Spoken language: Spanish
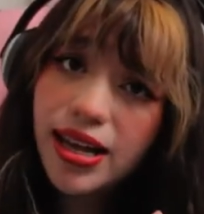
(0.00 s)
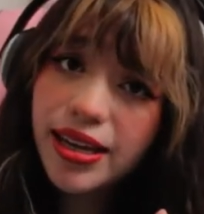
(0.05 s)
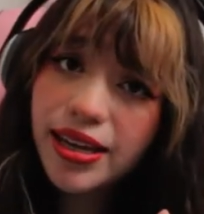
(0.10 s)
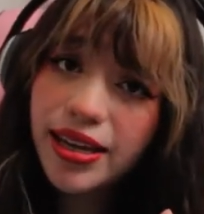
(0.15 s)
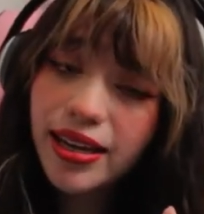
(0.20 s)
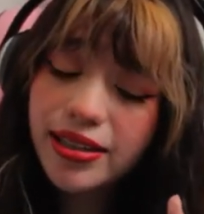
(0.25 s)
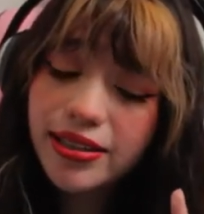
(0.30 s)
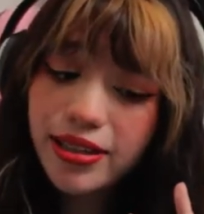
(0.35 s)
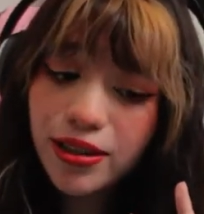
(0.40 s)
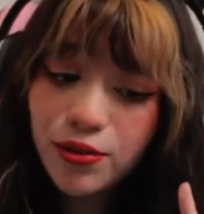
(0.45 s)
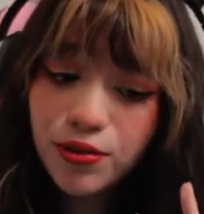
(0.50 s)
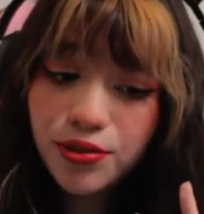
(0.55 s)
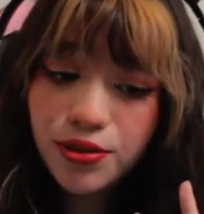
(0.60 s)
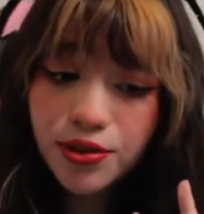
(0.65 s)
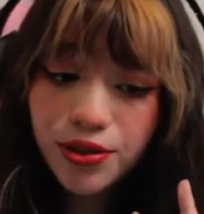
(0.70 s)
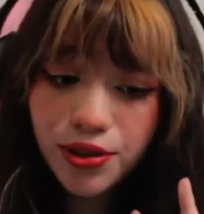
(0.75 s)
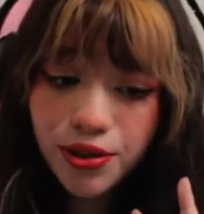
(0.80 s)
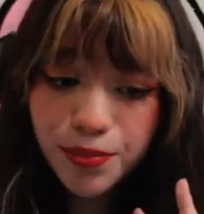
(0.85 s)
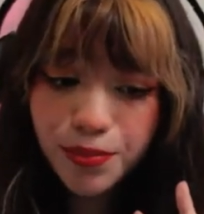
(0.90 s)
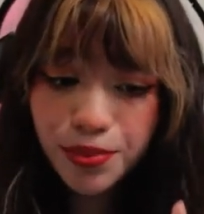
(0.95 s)
Y el
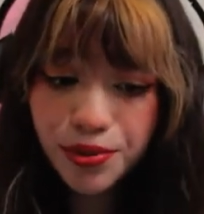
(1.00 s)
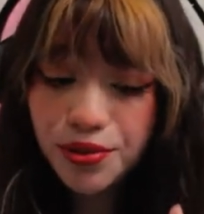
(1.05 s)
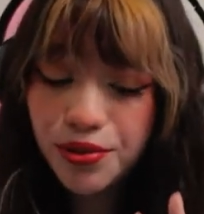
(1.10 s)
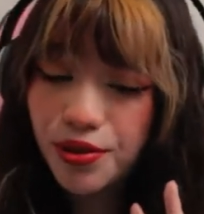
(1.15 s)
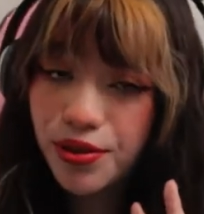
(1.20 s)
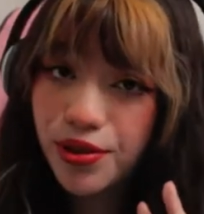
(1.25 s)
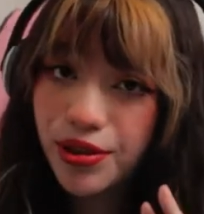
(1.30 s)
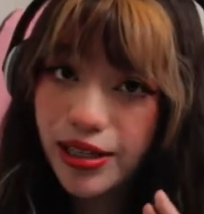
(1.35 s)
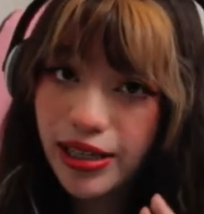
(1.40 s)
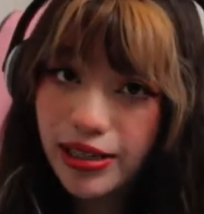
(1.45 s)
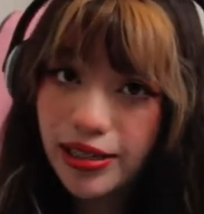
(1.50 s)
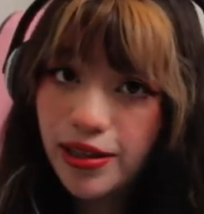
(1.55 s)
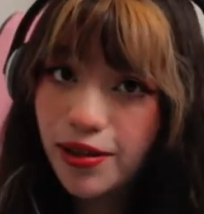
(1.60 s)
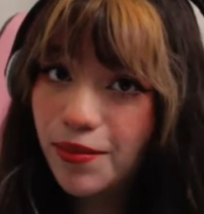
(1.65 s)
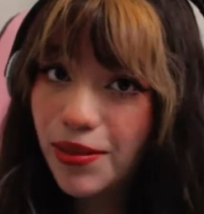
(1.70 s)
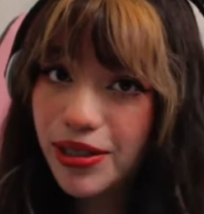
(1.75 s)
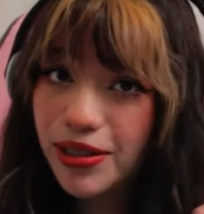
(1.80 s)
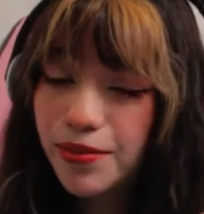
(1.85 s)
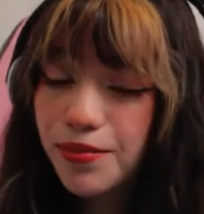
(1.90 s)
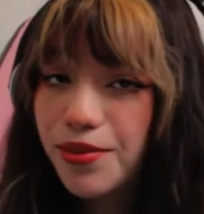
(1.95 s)
segundo punto, y que es el
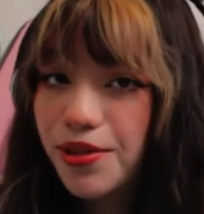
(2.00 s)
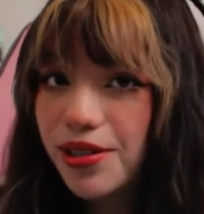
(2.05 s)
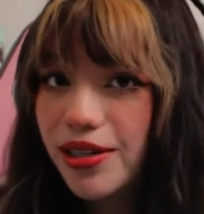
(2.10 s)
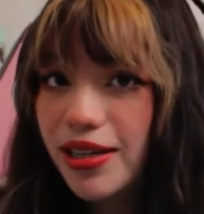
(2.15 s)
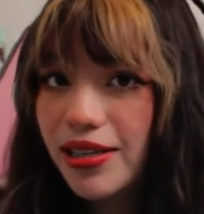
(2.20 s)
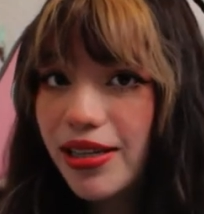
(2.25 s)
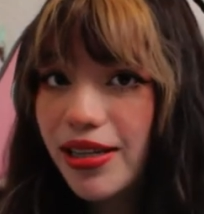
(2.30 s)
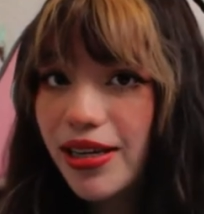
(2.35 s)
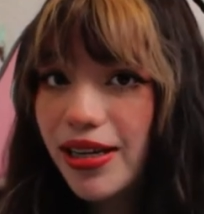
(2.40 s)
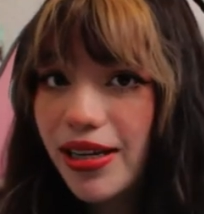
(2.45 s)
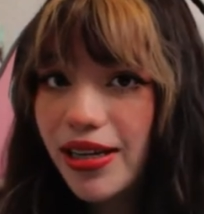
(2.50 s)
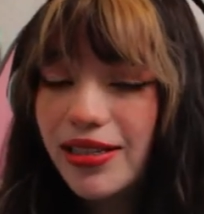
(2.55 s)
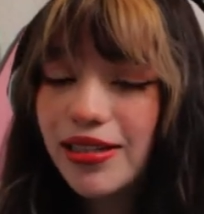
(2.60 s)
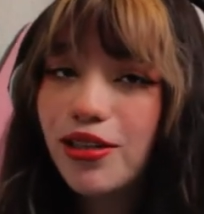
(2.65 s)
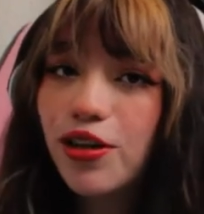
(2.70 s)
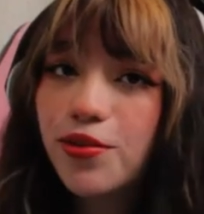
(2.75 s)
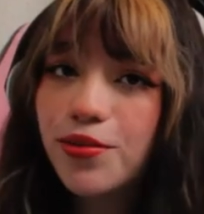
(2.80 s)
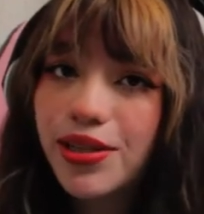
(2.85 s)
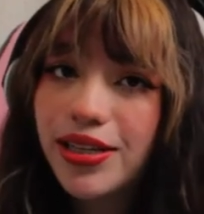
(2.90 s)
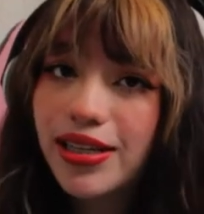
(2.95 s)
más importante, es
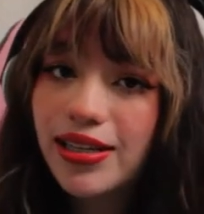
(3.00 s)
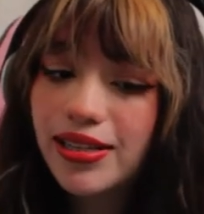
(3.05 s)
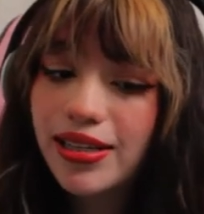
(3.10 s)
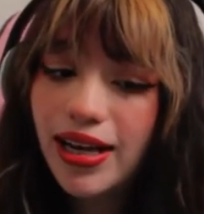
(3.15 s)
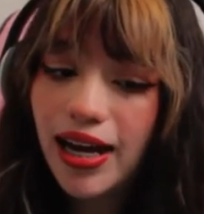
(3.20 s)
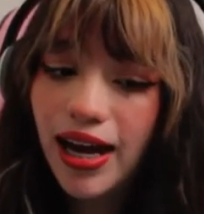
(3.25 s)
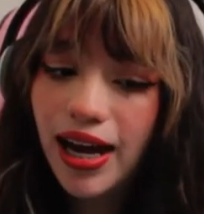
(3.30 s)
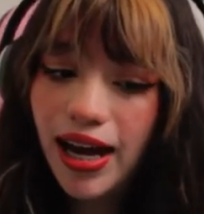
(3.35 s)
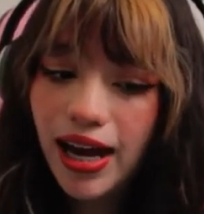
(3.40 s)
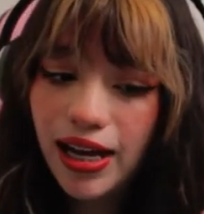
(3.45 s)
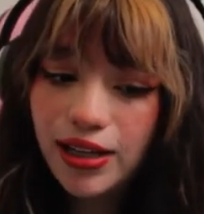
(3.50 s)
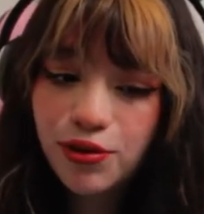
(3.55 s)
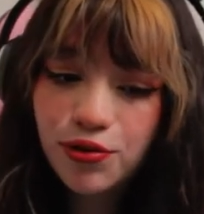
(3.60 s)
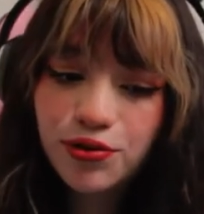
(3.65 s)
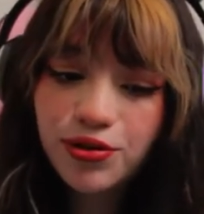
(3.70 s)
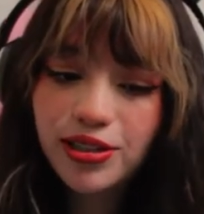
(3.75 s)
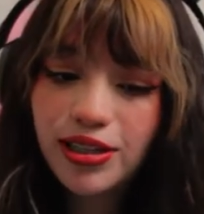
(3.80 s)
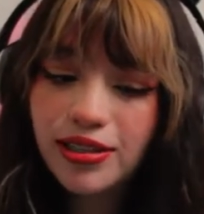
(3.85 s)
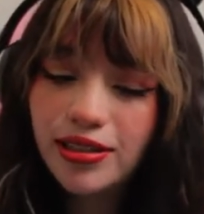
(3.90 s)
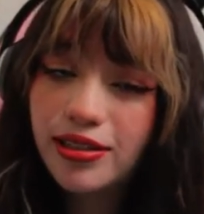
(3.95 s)
que obedezca a
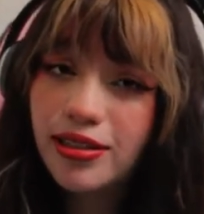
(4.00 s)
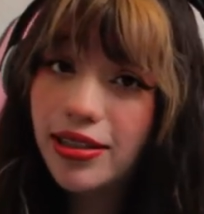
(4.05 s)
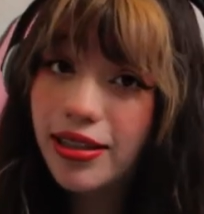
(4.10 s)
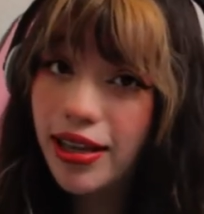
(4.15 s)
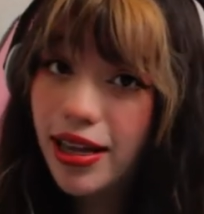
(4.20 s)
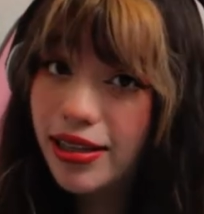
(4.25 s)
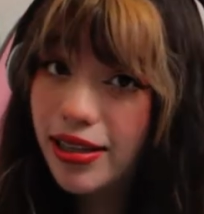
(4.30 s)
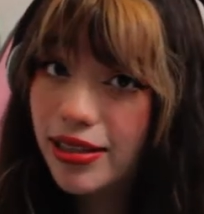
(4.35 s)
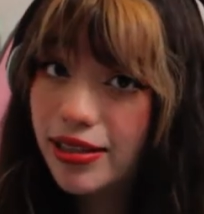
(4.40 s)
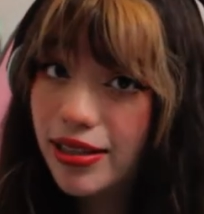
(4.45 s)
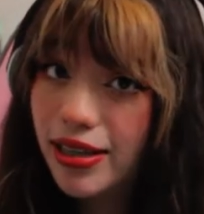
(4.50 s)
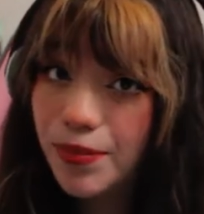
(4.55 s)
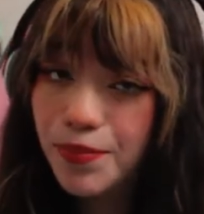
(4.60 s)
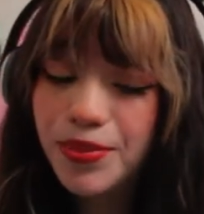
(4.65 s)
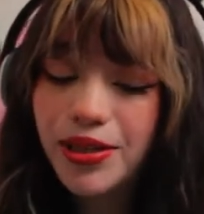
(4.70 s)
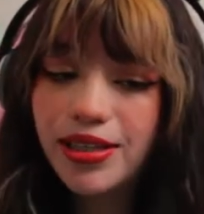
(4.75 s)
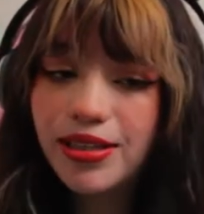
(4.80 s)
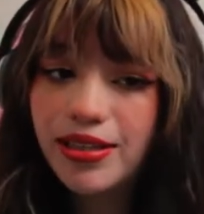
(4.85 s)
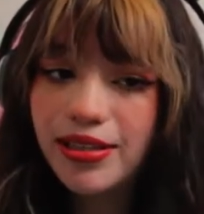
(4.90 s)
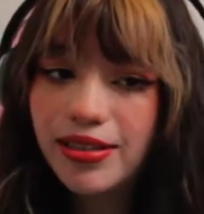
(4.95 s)
tus necesidades de
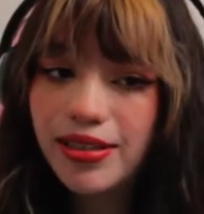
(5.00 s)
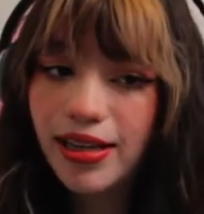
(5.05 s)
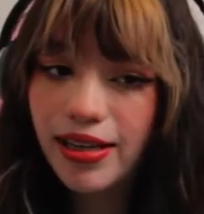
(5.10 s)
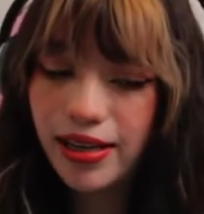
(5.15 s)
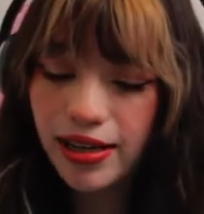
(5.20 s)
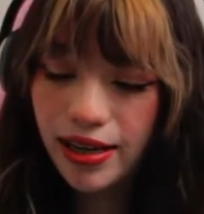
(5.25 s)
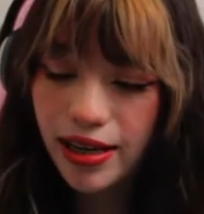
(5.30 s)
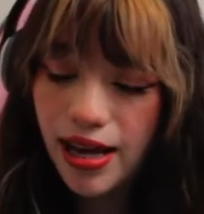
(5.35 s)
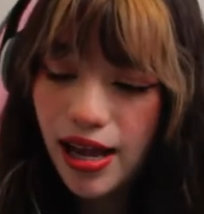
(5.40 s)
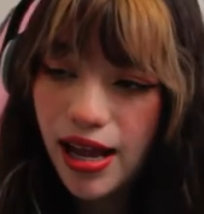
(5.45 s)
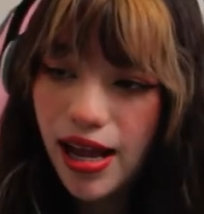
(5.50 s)
aprendizaje.